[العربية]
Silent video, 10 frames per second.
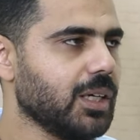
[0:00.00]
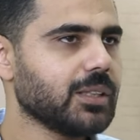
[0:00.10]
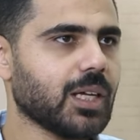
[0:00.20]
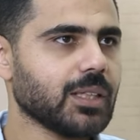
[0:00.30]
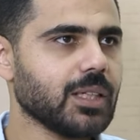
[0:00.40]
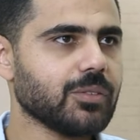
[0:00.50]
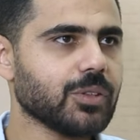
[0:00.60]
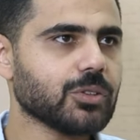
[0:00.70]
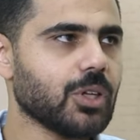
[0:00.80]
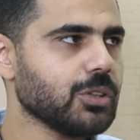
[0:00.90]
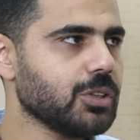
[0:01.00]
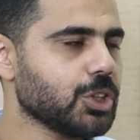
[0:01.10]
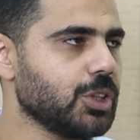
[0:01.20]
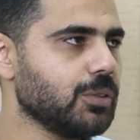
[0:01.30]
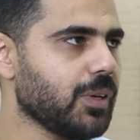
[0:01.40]
انت عندك في قطاعات
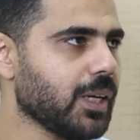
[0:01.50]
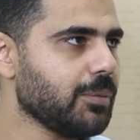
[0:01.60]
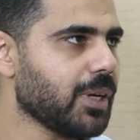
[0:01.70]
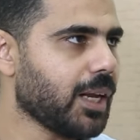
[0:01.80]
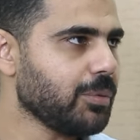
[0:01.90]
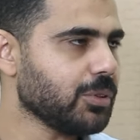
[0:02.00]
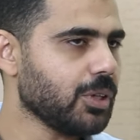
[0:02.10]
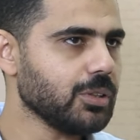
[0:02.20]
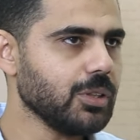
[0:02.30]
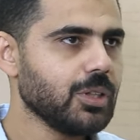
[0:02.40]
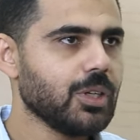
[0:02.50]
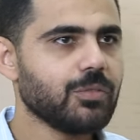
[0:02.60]
الناشئين في اغلب الالعاب النهارده